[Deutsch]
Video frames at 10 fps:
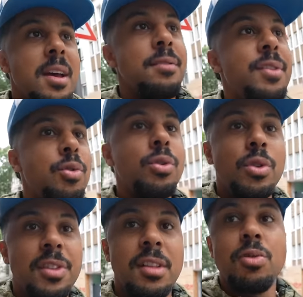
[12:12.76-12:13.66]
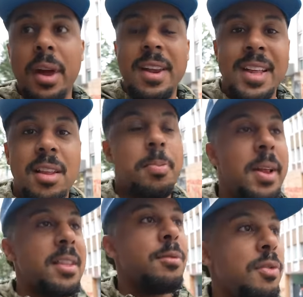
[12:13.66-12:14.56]
Wir suchen uns jetzt nur ein nettes
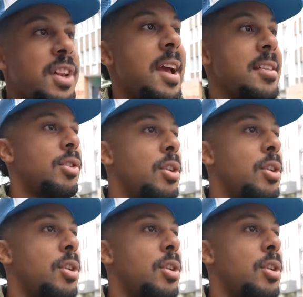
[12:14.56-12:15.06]
Plätzchen, wo wir die essen